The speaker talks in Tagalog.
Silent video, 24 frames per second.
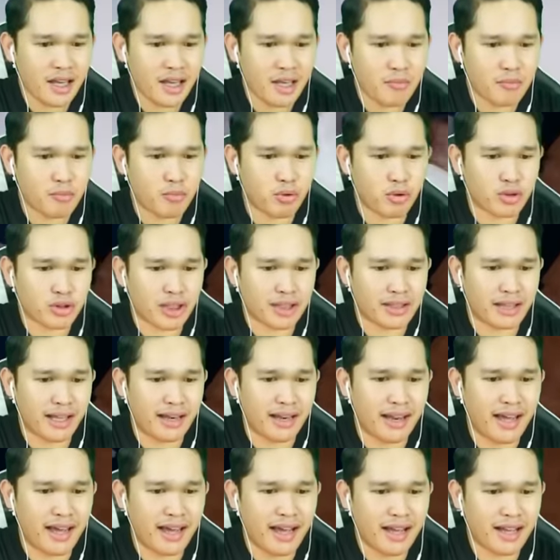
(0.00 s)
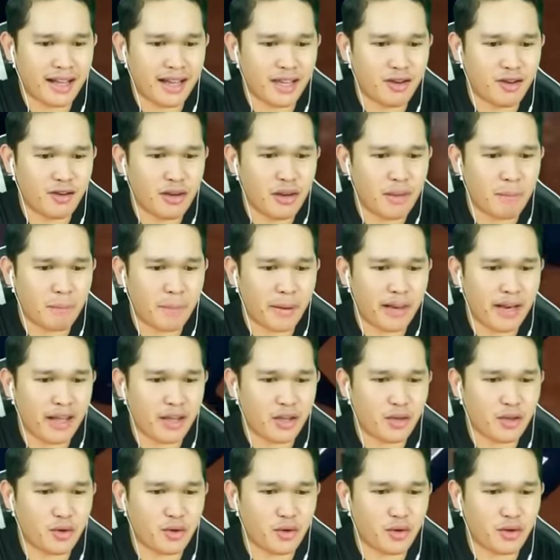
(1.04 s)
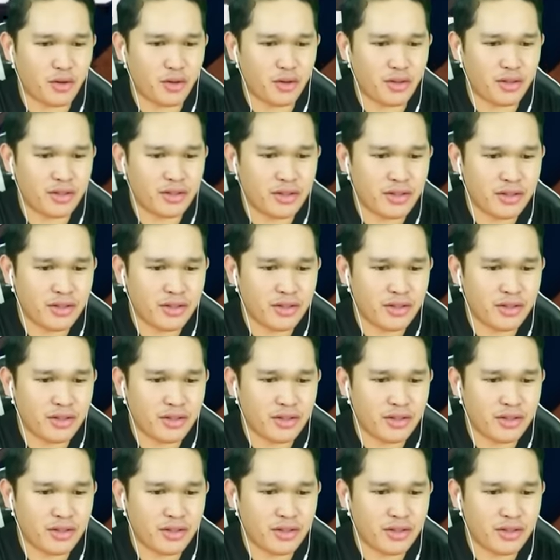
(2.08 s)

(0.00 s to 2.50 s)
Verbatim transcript: Ay, buti na lang. Ganun lang pala yun.